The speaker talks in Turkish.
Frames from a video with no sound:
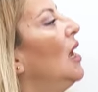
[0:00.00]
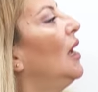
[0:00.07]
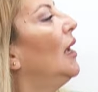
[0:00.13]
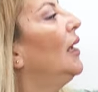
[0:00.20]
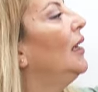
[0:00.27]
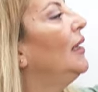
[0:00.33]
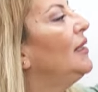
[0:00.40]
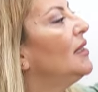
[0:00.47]
E,
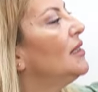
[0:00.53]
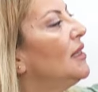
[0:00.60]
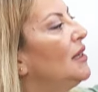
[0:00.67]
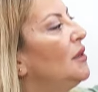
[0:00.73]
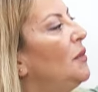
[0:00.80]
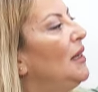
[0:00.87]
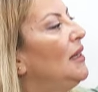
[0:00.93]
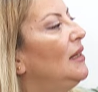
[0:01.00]

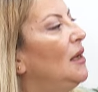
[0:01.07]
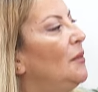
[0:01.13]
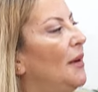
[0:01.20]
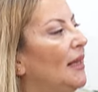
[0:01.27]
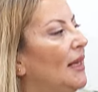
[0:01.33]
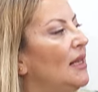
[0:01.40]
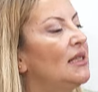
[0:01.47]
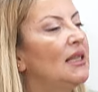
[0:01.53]
yazarı
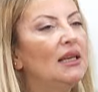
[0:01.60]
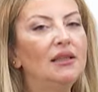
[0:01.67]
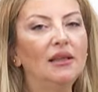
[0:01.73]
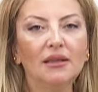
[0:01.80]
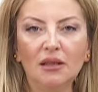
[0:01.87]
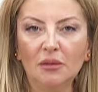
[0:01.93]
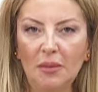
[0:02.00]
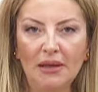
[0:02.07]
belirlemek, eserin
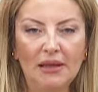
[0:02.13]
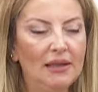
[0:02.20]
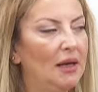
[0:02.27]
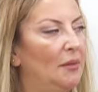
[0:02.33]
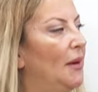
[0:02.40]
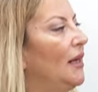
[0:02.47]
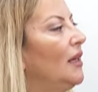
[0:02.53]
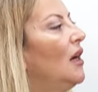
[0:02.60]
adını
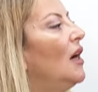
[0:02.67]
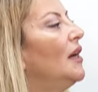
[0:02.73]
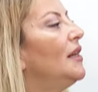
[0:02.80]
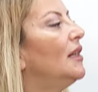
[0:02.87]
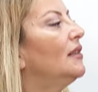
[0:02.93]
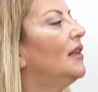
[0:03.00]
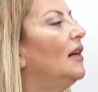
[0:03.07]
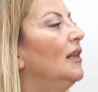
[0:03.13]
belirlemek,
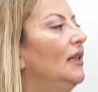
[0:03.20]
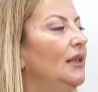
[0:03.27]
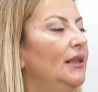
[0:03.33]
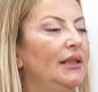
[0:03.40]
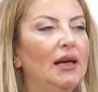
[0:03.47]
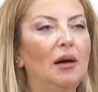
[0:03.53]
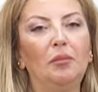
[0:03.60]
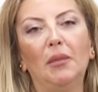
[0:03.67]
kaynak
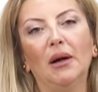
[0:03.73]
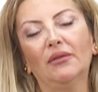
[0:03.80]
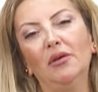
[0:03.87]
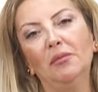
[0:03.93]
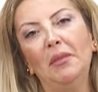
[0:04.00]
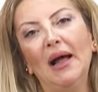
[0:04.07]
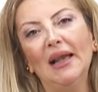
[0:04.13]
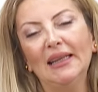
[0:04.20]
tahlilini yapmak
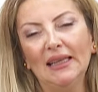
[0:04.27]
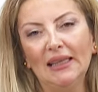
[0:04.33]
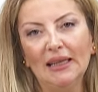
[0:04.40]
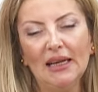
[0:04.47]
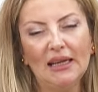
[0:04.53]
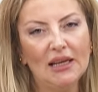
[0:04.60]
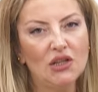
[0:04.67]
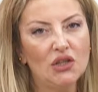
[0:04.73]
ve belgeleri
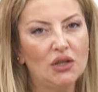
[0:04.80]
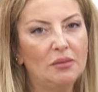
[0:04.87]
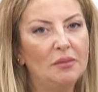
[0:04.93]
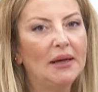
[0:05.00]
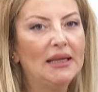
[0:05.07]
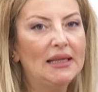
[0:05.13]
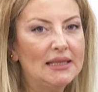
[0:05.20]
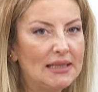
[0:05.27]

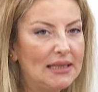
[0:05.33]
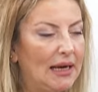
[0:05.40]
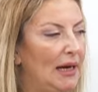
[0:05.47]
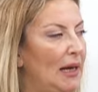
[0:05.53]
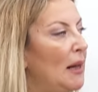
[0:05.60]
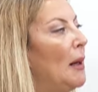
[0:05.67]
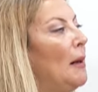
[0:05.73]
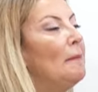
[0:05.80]
eleştirmek
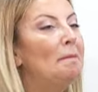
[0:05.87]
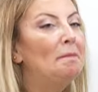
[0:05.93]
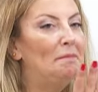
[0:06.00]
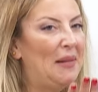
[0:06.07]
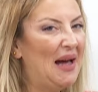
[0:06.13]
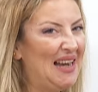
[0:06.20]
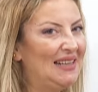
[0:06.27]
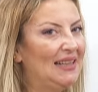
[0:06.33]
ise
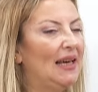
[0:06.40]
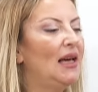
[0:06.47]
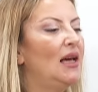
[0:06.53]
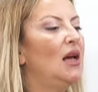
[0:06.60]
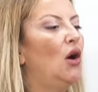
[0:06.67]
belge